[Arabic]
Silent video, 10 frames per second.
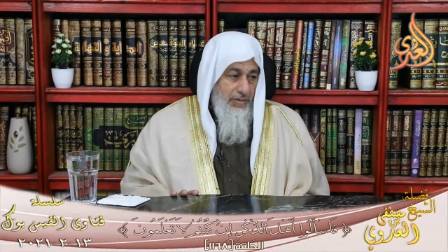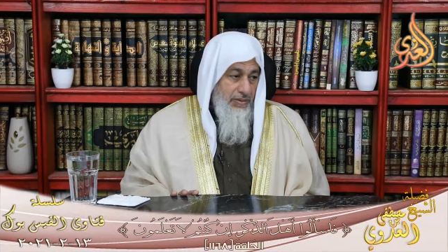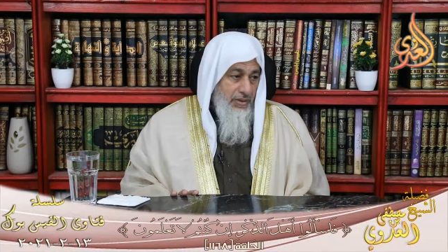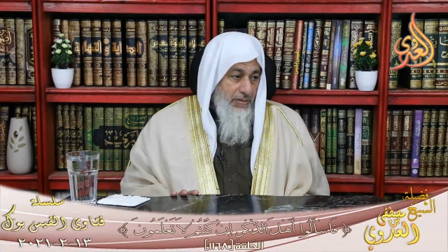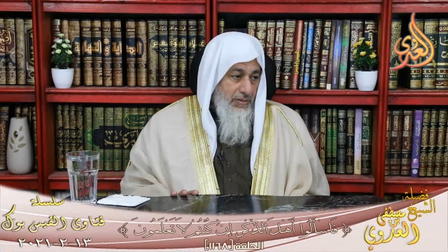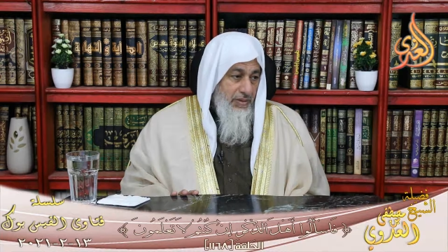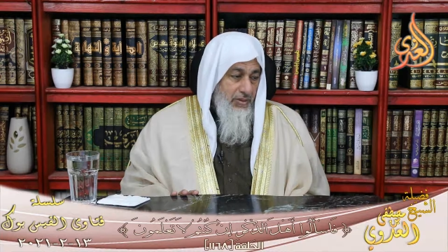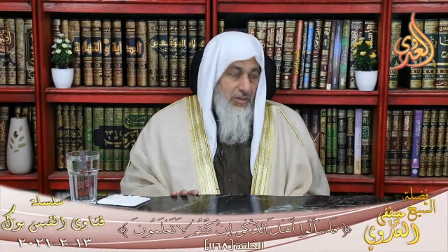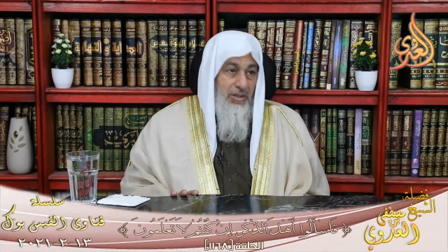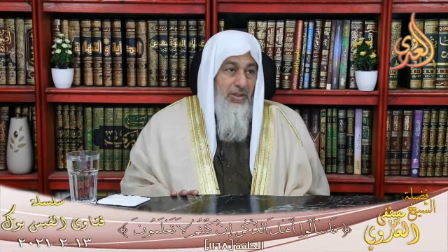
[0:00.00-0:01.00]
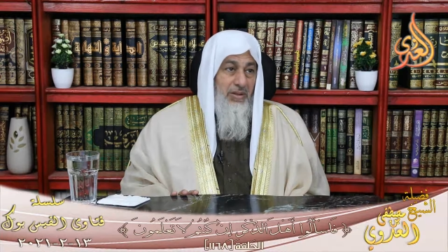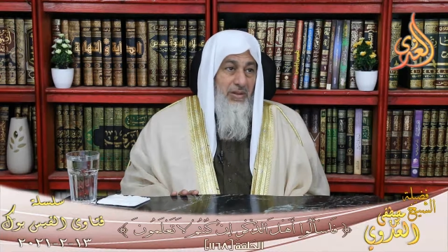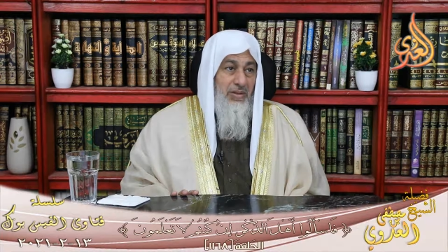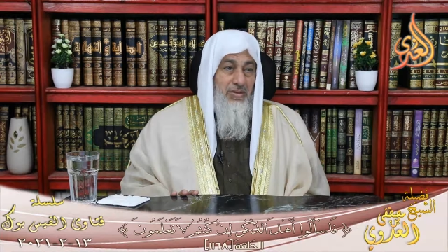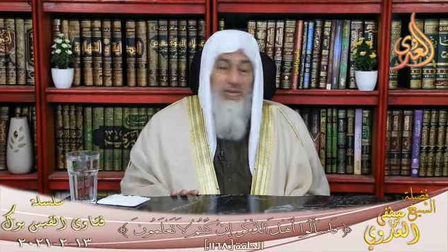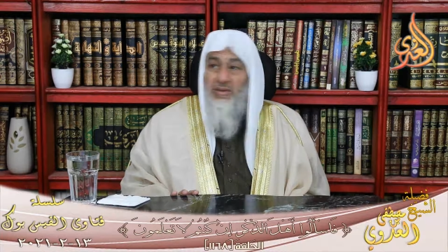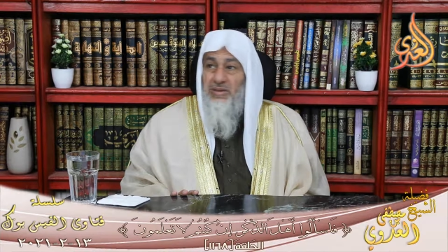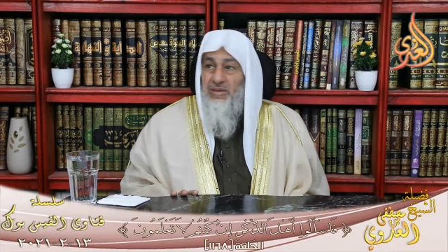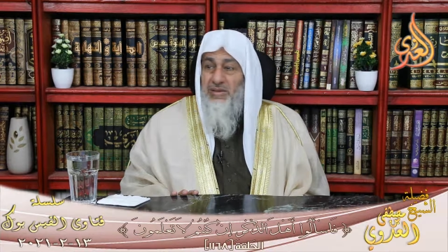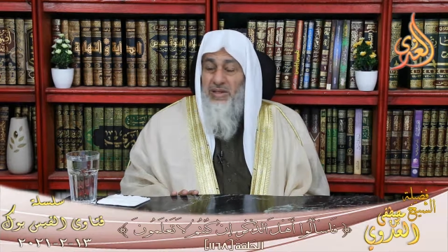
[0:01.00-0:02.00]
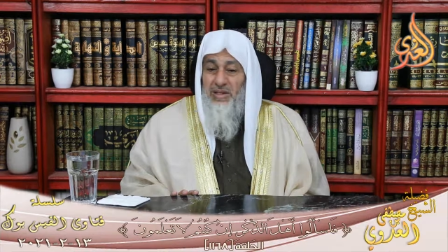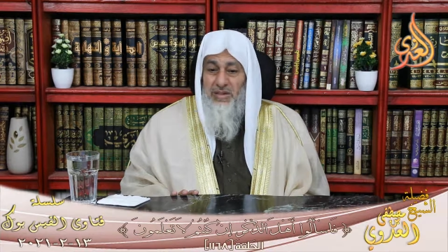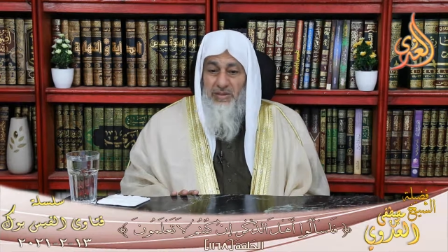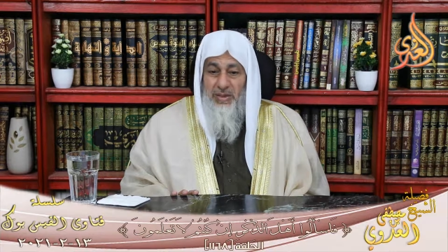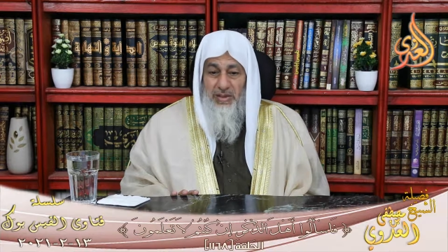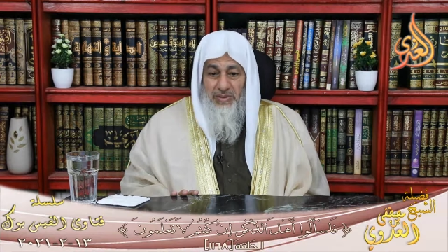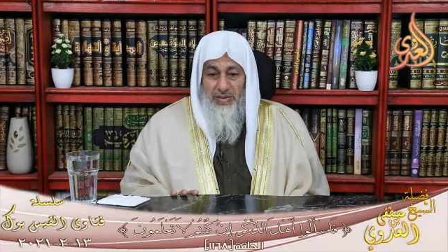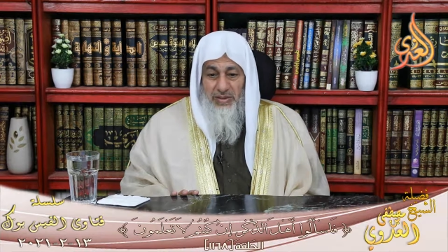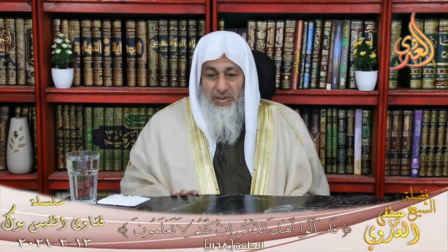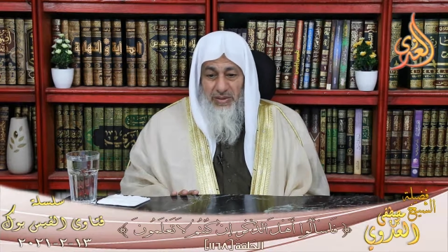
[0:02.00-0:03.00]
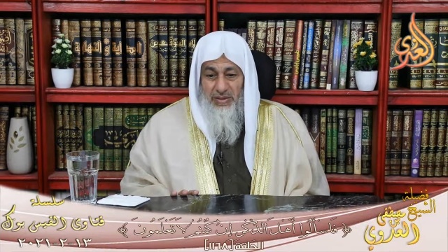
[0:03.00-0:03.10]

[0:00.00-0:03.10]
أنا شايف الجو كده في ظلام ما أعرفش